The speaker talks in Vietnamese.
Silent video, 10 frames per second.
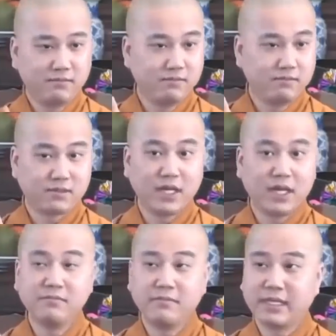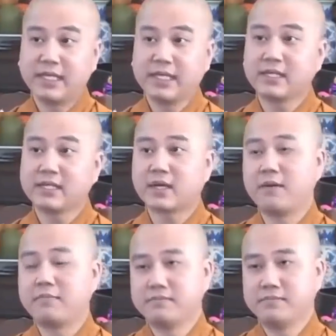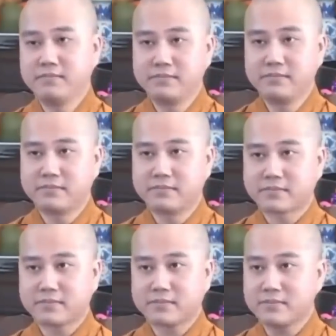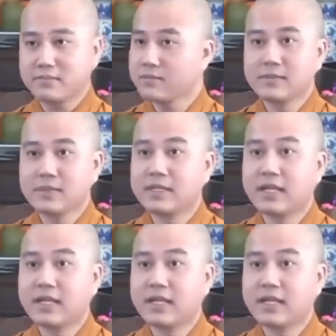trên miệng giếng thì cọp giờ làm